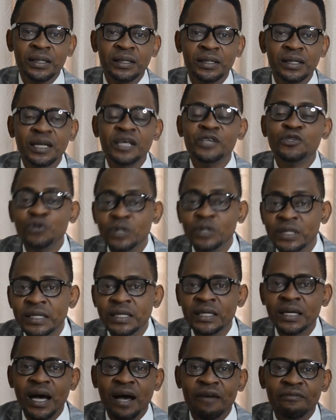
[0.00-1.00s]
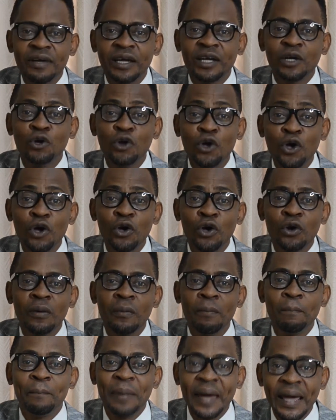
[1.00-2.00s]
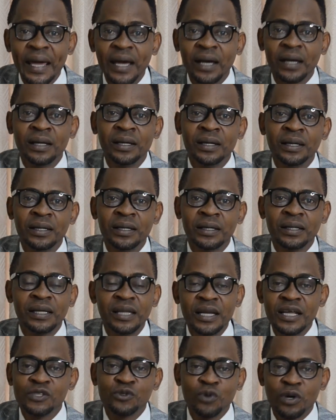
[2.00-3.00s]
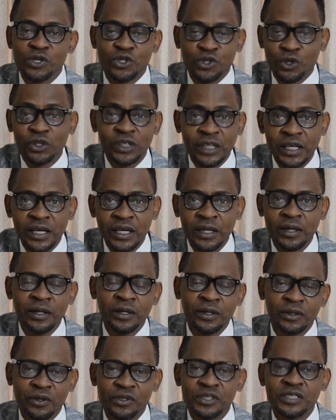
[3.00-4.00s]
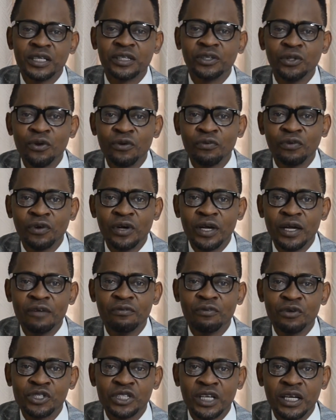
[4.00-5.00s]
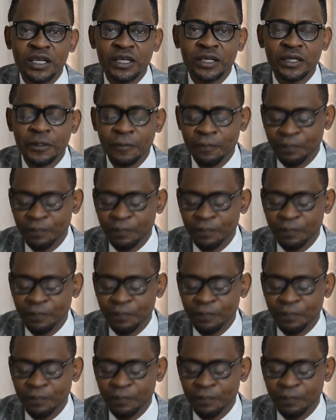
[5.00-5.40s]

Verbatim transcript: qui les unit avec leur Père qui les ont engendrés dans cette œuvre évangélique.